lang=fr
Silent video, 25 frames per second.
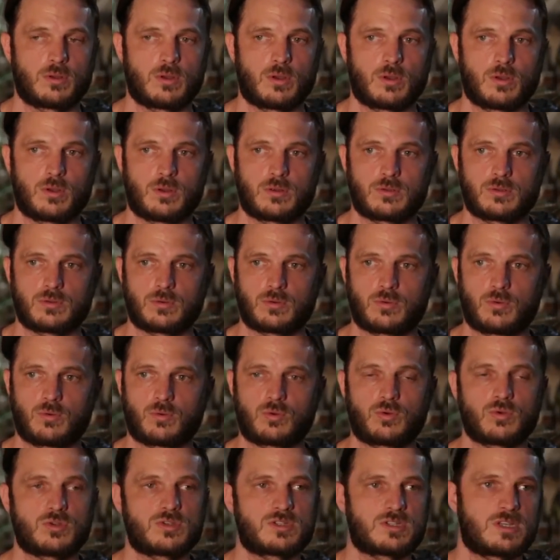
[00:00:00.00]
Euh, donc on
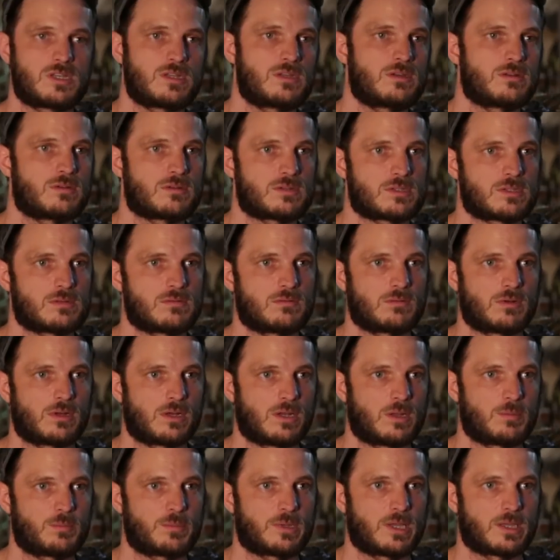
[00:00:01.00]
co-signe, si vous voulez,
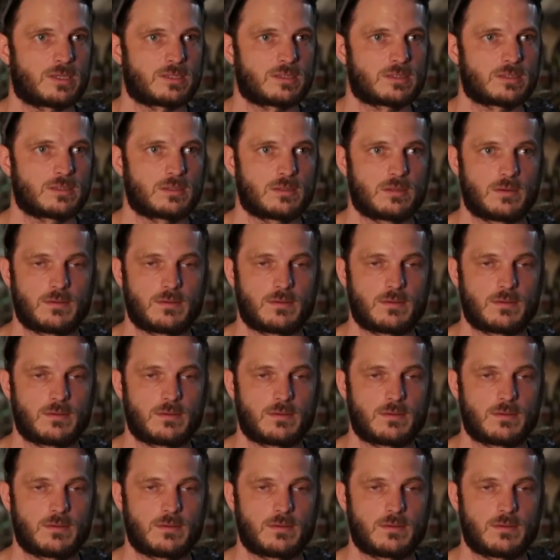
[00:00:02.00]
les pièces.